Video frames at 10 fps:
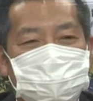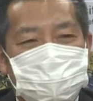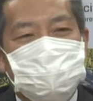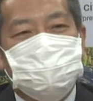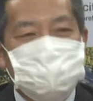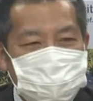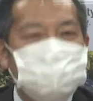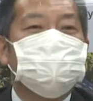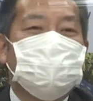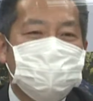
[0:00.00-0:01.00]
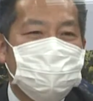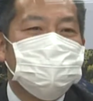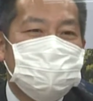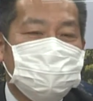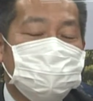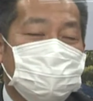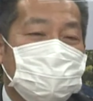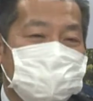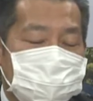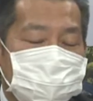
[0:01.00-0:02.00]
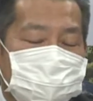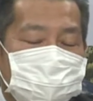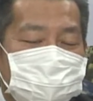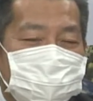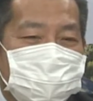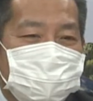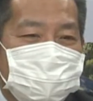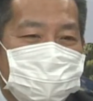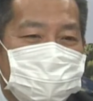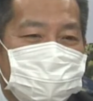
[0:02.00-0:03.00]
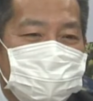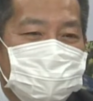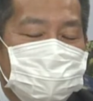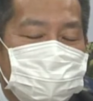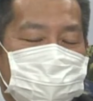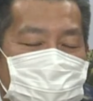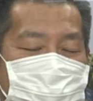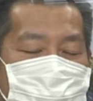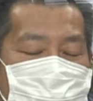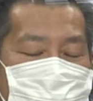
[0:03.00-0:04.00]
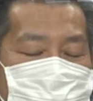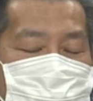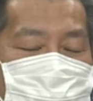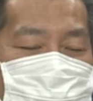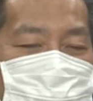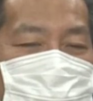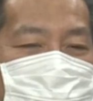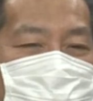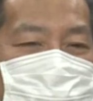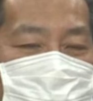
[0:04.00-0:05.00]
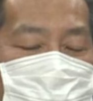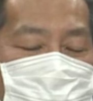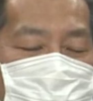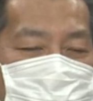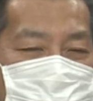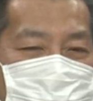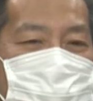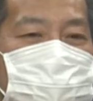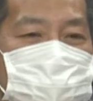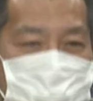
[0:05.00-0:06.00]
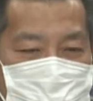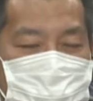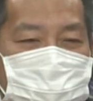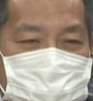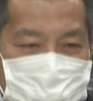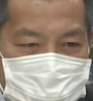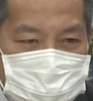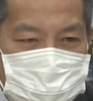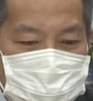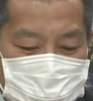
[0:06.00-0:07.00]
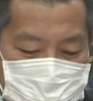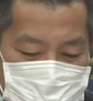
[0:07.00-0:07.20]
どれぐらいの人数かっていうのはまたこれからの新型コロナの状況次第ではあると思いますけれども、できれば